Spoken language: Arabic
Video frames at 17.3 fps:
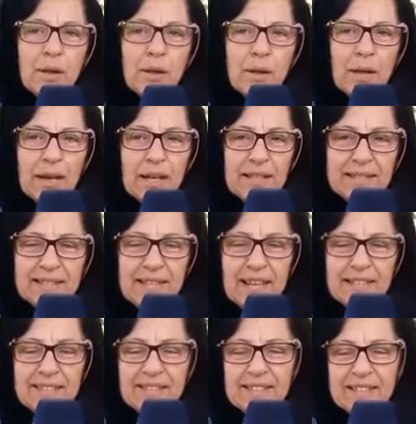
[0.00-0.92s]
على
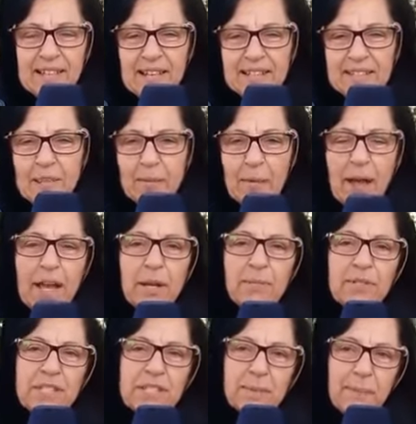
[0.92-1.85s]
الساعه 9 صباحا
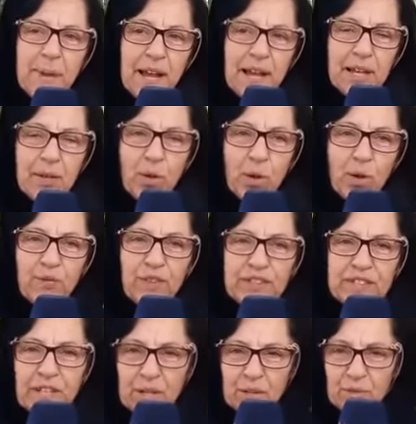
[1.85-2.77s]
بالنسبه
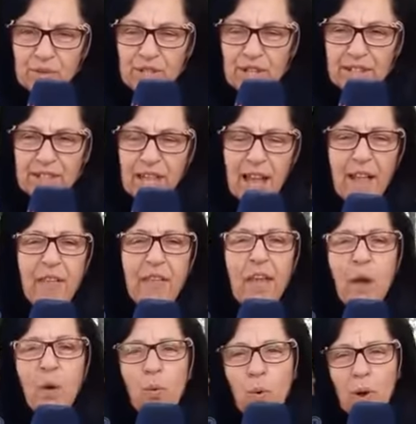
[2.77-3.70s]
لغرفه الرشداء
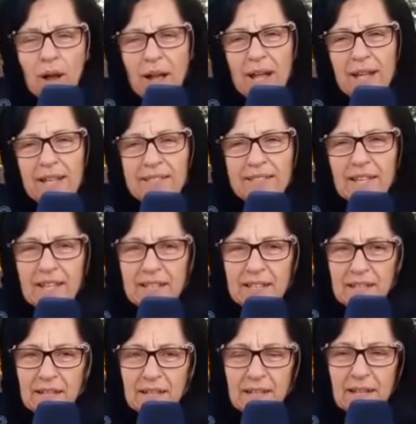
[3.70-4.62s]
وعلى
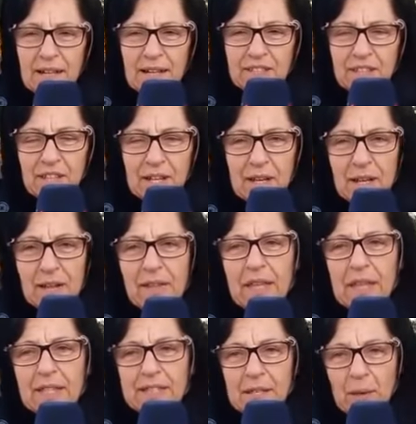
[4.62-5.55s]
الثانية عشرة
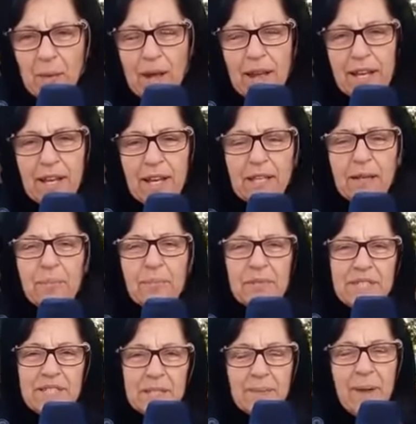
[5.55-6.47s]
زوالا
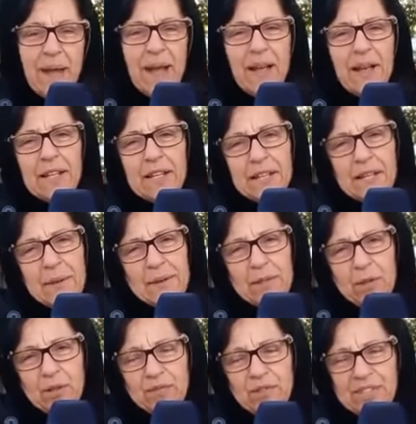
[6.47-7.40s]
بالنسبة
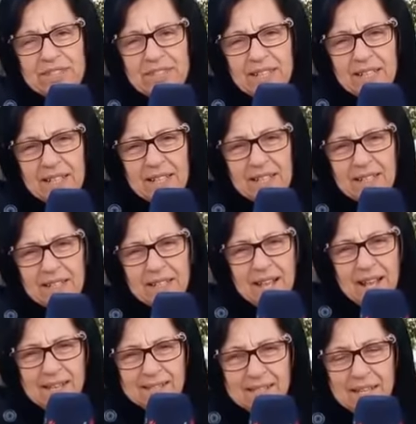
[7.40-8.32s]
لغرفة
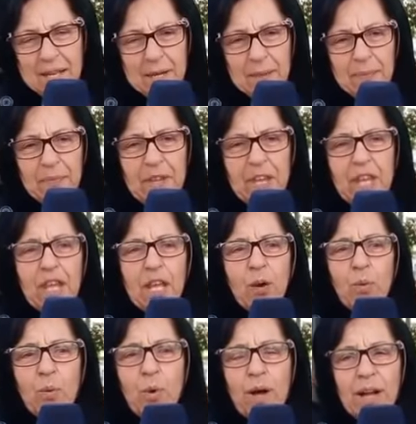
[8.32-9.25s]
القاصر
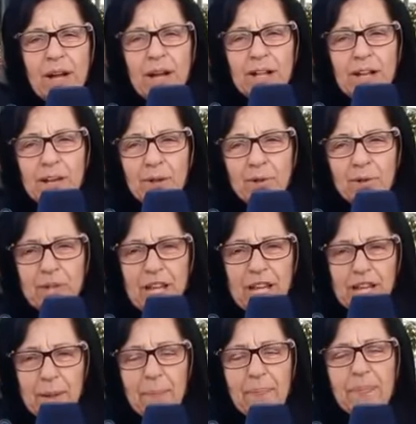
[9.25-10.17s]
ونحن
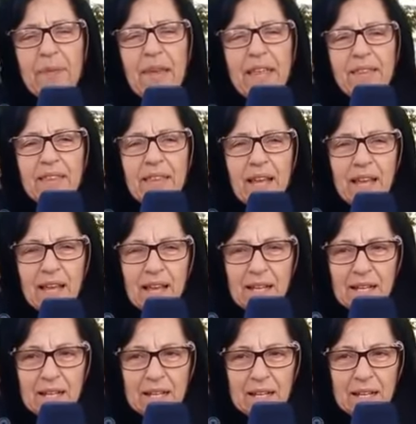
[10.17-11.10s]
نعلم أن
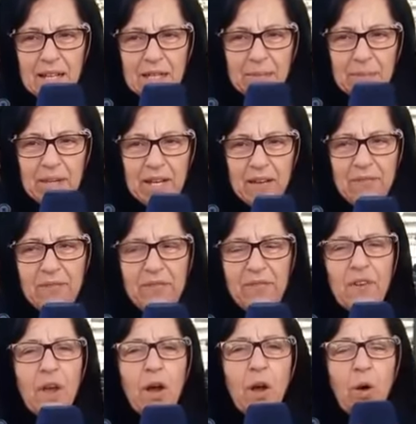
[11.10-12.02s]
الملف
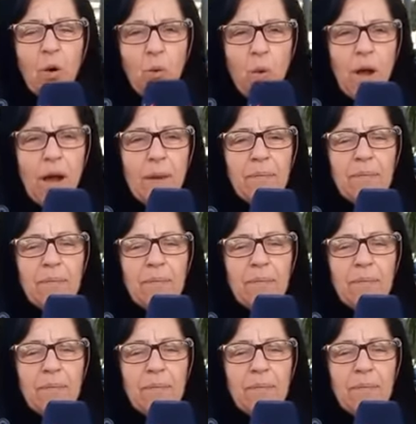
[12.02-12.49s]
هو